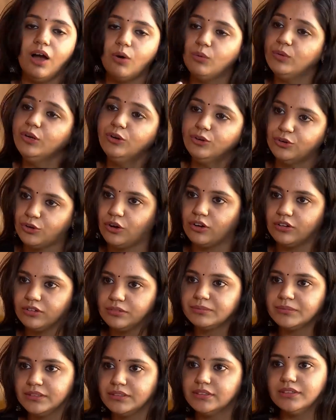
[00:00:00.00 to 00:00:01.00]
ஹவுல் யூ டாக்
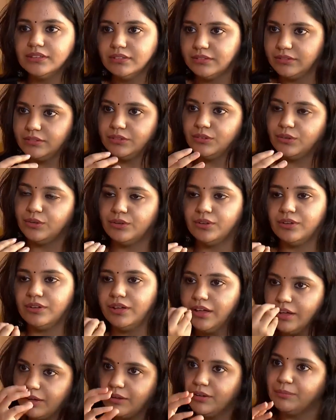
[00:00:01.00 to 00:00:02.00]

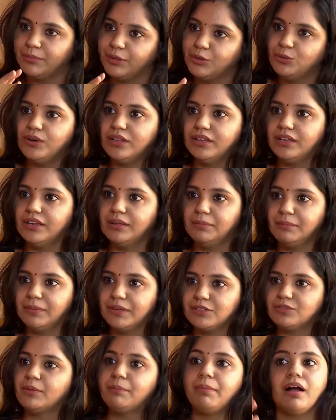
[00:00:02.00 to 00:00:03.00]
மெதுவாக தானே
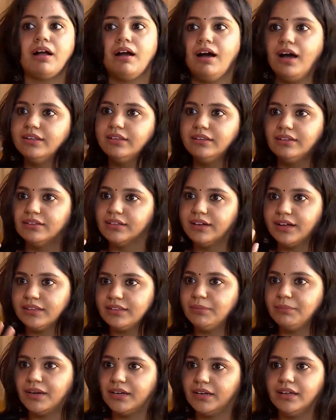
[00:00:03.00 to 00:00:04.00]
இப்போ காதில் வந்து
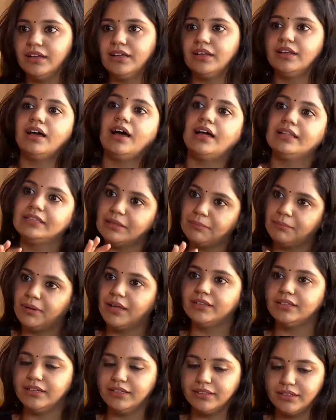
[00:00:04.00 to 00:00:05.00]
கத்த மாட்டேங்கல்ல அந்த மாதிரி